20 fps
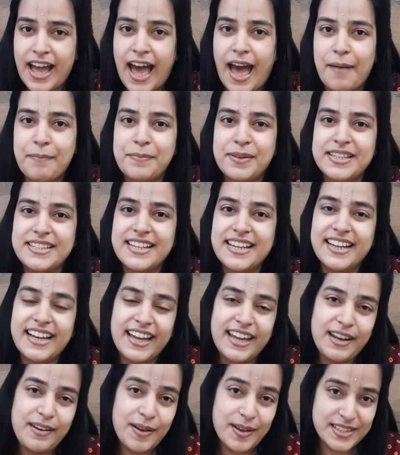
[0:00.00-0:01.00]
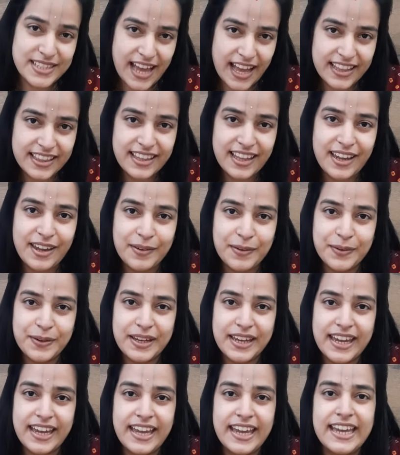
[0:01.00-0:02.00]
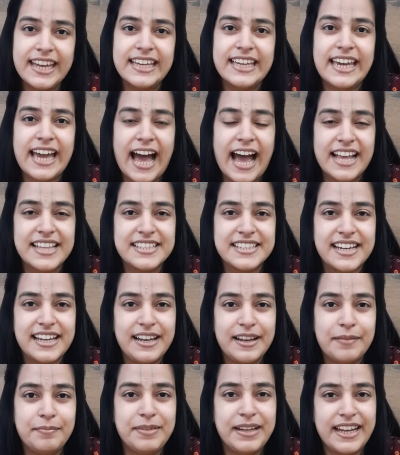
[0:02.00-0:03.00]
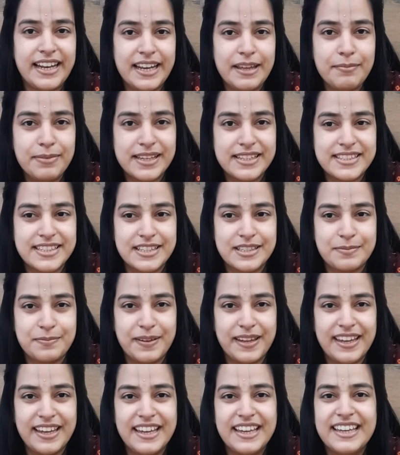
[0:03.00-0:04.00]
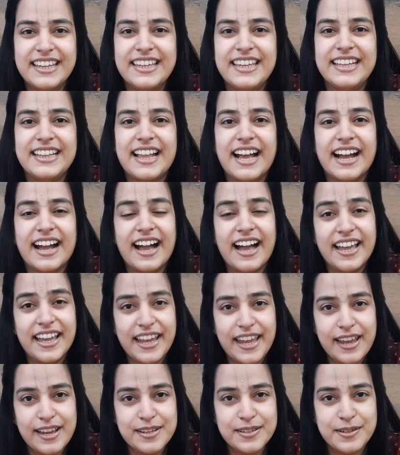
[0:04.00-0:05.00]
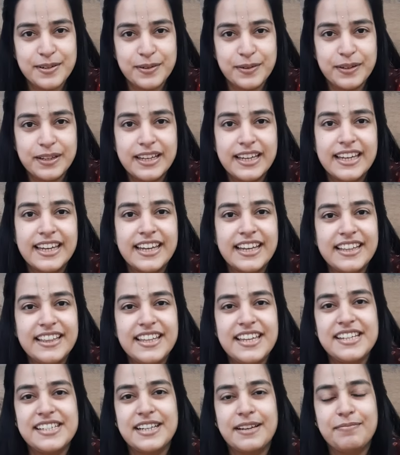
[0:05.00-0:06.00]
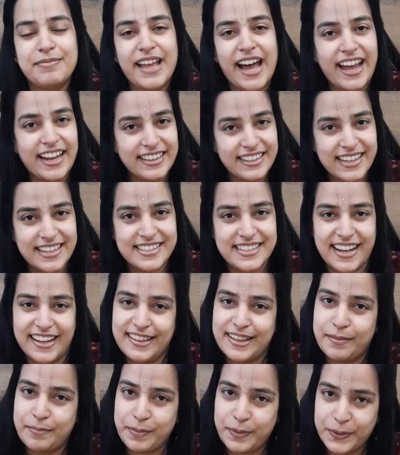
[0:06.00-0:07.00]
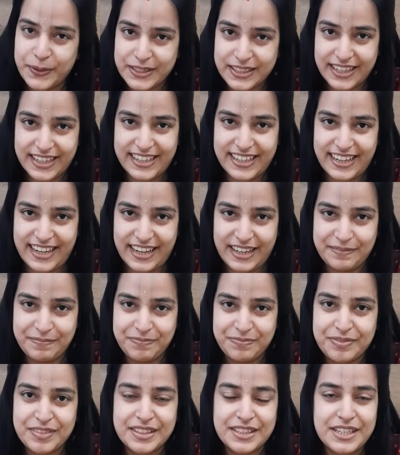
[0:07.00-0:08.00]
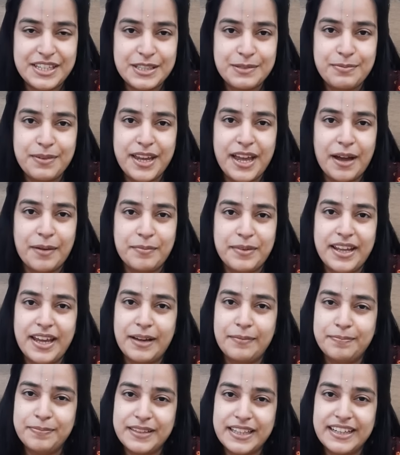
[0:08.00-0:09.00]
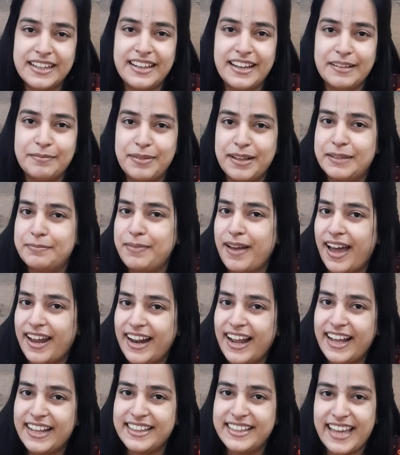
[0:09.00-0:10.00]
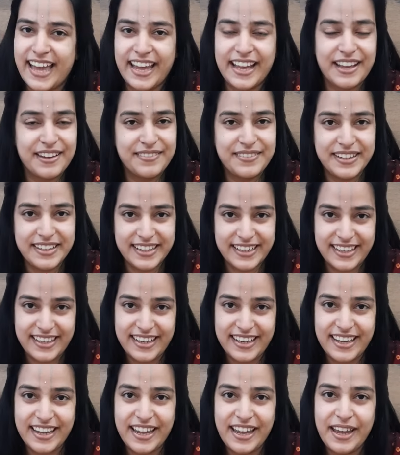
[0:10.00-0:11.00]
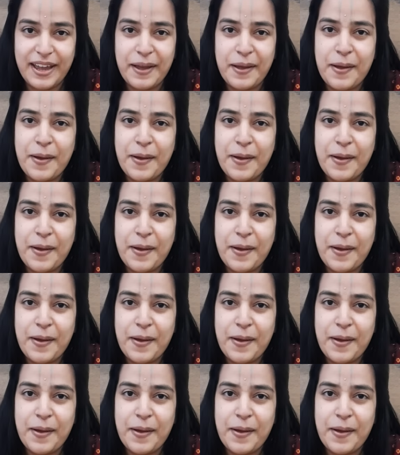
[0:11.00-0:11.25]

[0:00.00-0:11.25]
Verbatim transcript: आप में से कई लोग जानते ही होंगे कि आजकल हम डेली बेसिस पे गीता का एक श्लोक हिंदी शब्दार्थ के साथ अपलोड कर रहे हैं इसमें हमने अब तक लगभग बारह अध्याय कवर कर लिए हैं